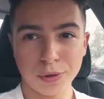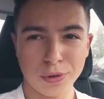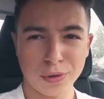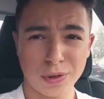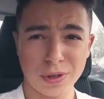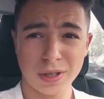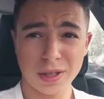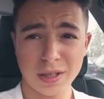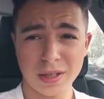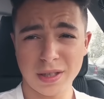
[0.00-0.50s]

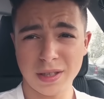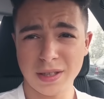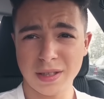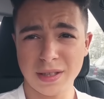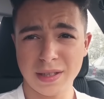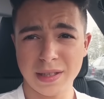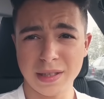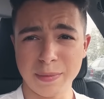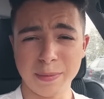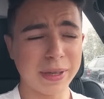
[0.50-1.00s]
Już
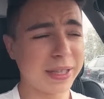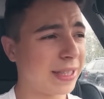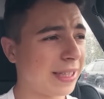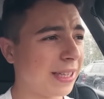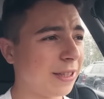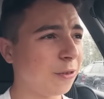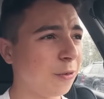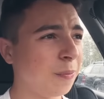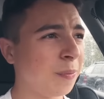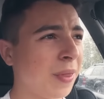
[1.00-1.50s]
e, z
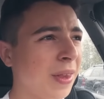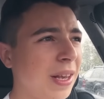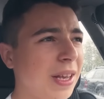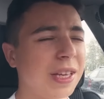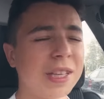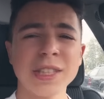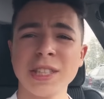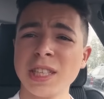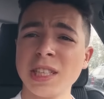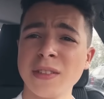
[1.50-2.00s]
basenu.
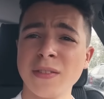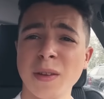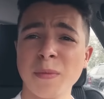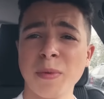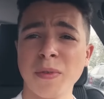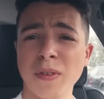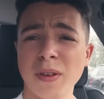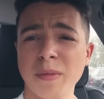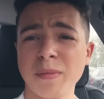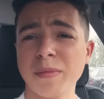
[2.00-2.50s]
Szczerze
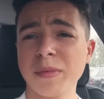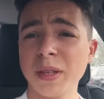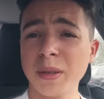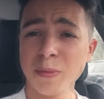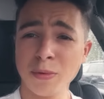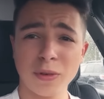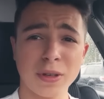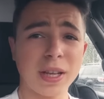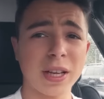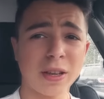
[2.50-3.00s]
wam powiem,
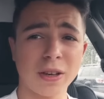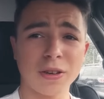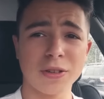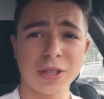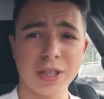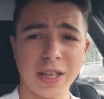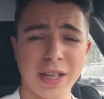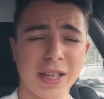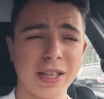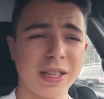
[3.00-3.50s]
nie było
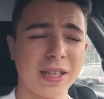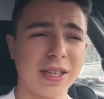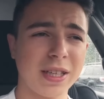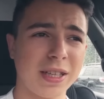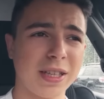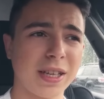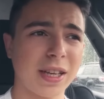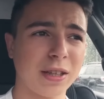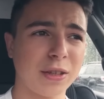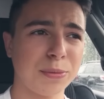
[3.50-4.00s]
najgorzej, e,
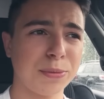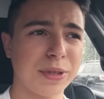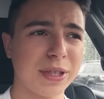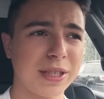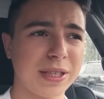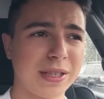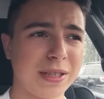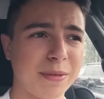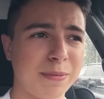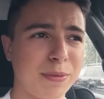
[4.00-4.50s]

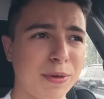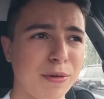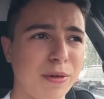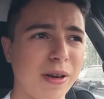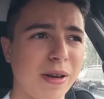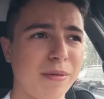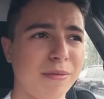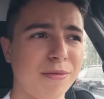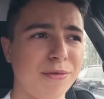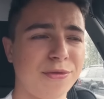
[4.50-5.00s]
natomiast
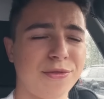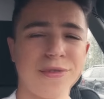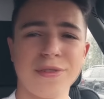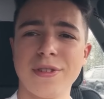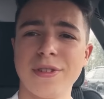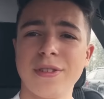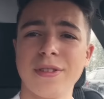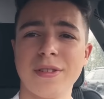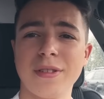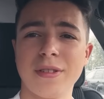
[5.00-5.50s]
byłem w,
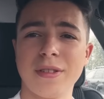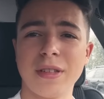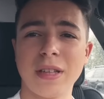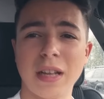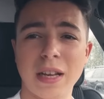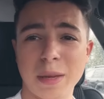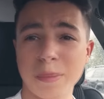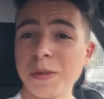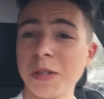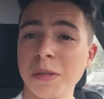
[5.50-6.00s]

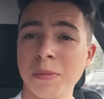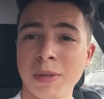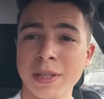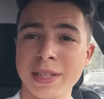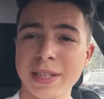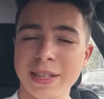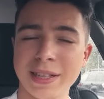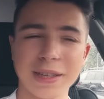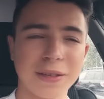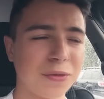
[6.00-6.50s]
na lepszych
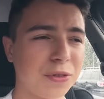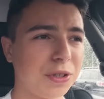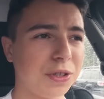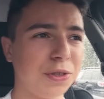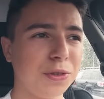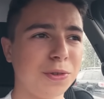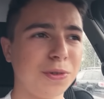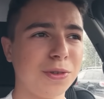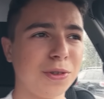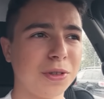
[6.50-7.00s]
basenach w
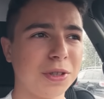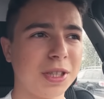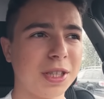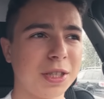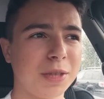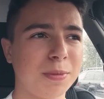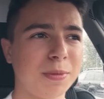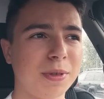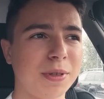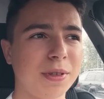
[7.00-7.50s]
życiu,
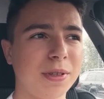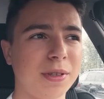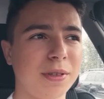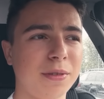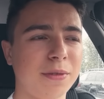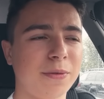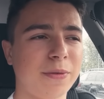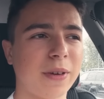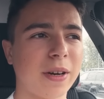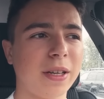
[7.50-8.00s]

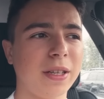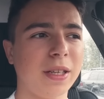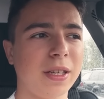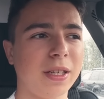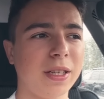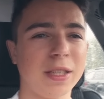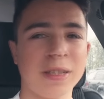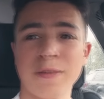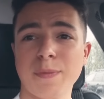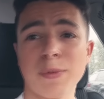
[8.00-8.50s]
chociażby
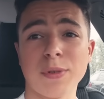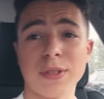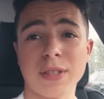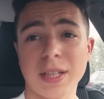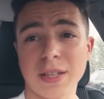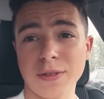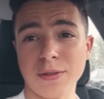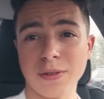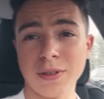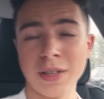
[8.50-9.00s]
fajniej jest w
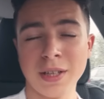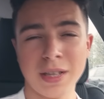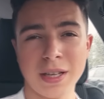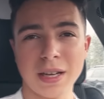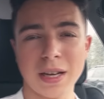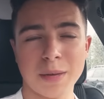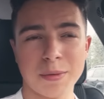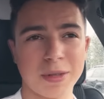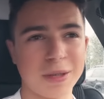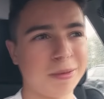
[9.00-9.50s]
Poznaniu.
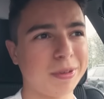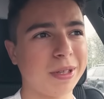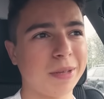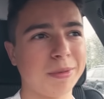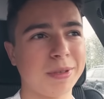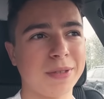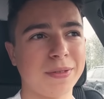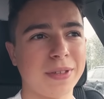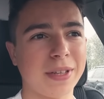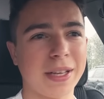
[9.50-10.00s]
A przynajmniej
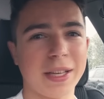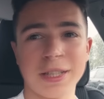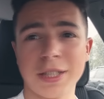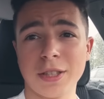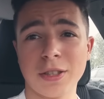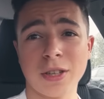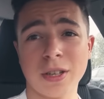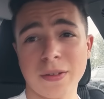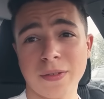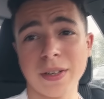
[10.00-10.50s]
tak mi się wydaje,
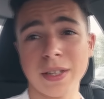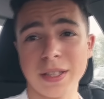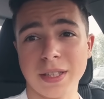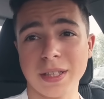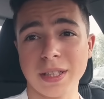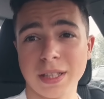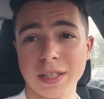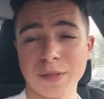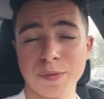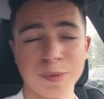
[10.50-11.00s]
że trochę
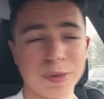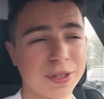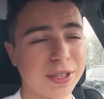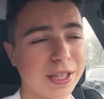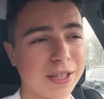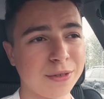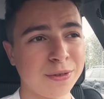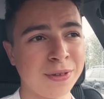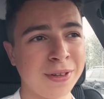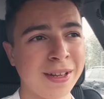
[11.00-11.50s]
fajniej jest w
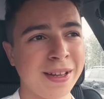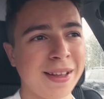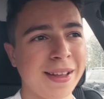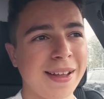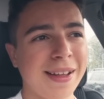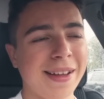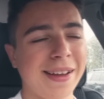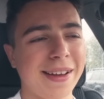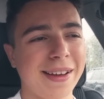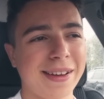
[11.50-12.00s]
Poznaniu.
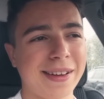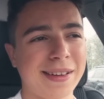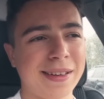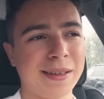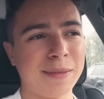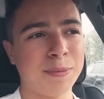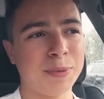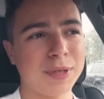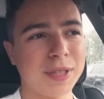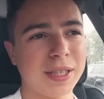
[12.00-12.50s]

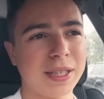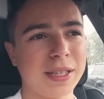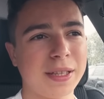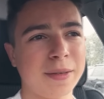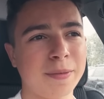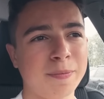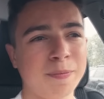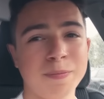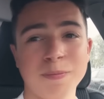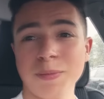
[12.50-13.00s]
A poza
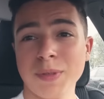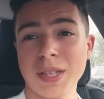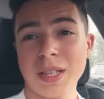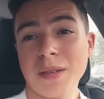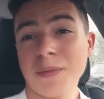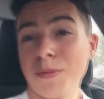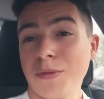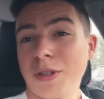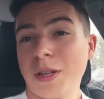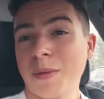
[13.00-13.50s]
tym,
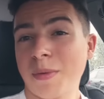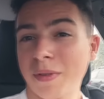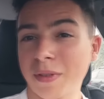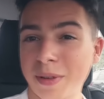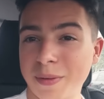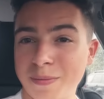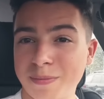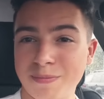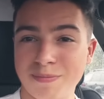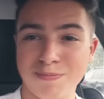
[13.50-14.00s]
poza tym było
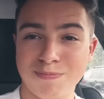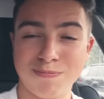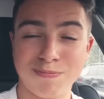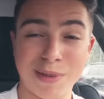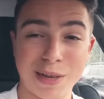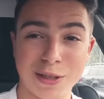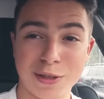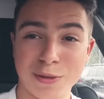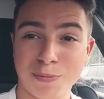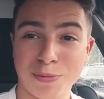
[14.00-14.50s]
naprawdę
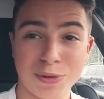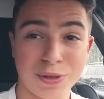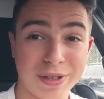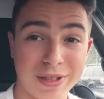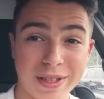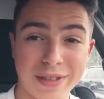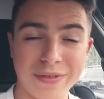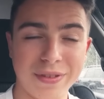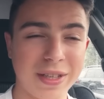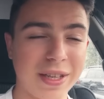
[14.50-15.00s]
bardzo
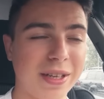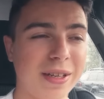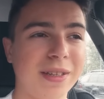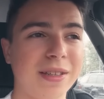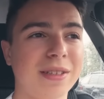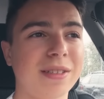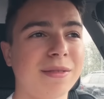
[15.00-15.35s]
pozytywnie